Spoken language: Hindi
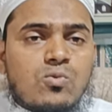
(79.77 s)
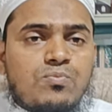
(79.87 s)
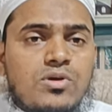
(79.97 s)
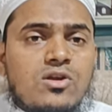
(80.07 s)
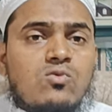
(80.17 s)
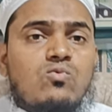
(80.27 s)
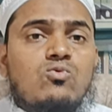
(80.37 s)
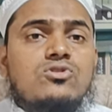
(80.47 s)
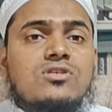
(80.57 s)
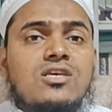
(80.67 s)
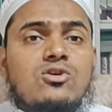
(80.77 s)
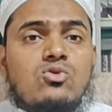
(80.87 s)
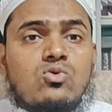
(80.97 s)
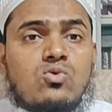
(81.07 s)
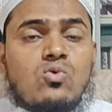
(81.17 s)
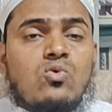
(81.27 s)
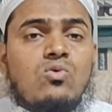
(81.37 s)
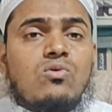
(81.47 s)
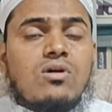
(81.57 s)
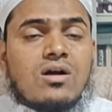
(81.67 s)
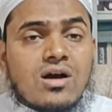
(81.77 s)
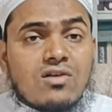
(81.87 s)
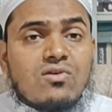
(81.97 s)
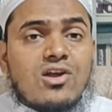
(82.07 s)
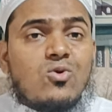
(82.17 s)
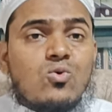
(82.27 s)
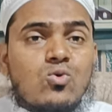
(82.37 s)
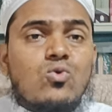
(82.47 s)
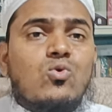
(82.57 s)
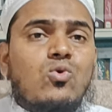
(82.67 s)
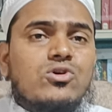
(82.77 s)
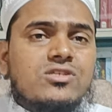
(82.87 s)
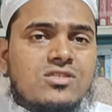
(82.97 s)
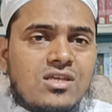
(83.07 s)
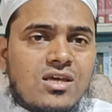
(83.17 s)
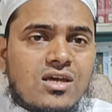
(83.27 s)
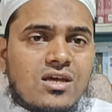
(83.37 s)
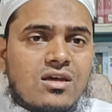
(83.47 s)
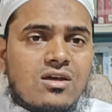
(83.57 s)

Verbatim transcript: तो फिर उसकी रूह घर वालों को कोसती है